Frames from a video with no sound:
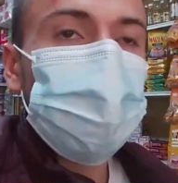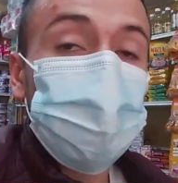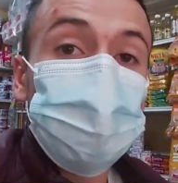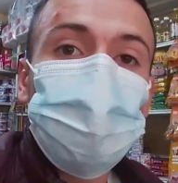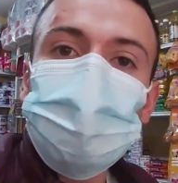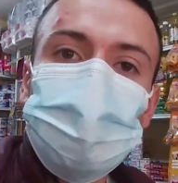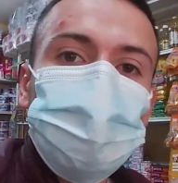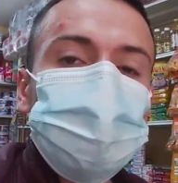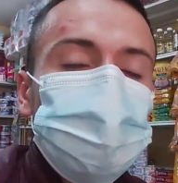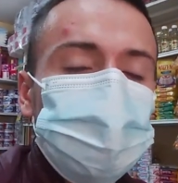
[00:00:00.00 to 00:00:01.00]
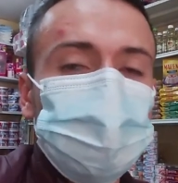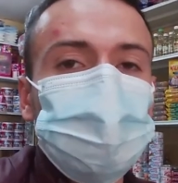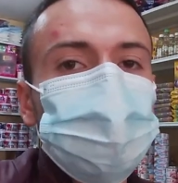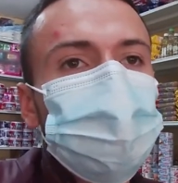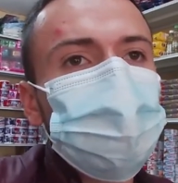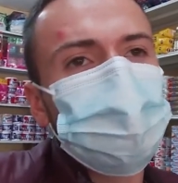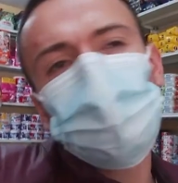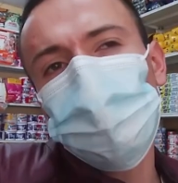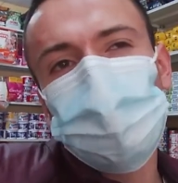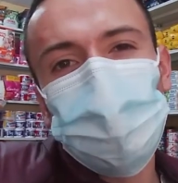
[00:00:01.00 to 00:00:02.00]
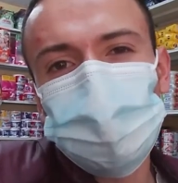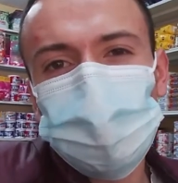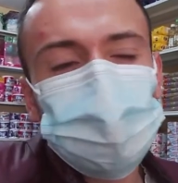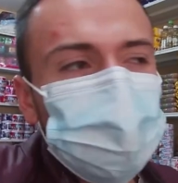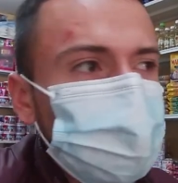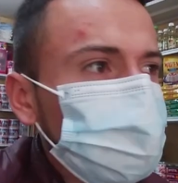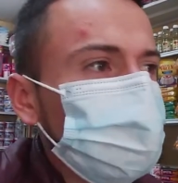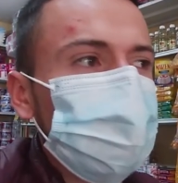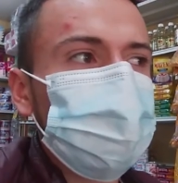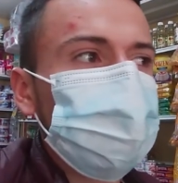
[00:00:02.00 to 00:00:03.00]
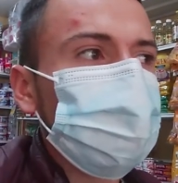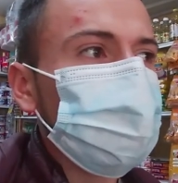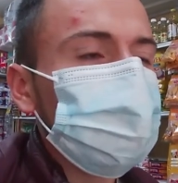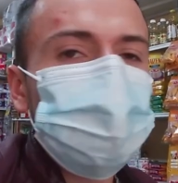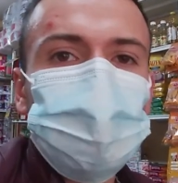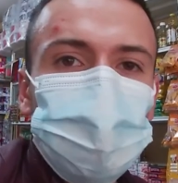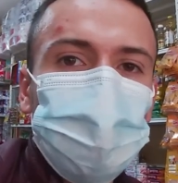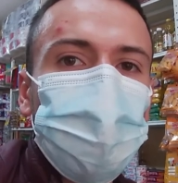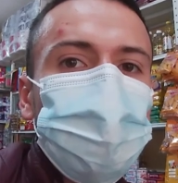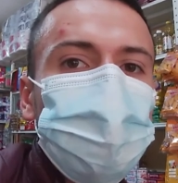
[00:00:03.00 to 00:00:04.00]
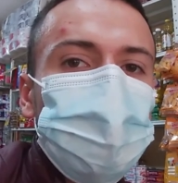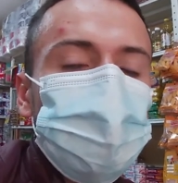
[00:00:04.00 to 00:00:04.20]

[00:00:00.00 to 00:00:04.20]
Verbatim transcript: Para llevar un negocio de este tipo, o bueno, para todos los negocios hay que ser muy disciplinado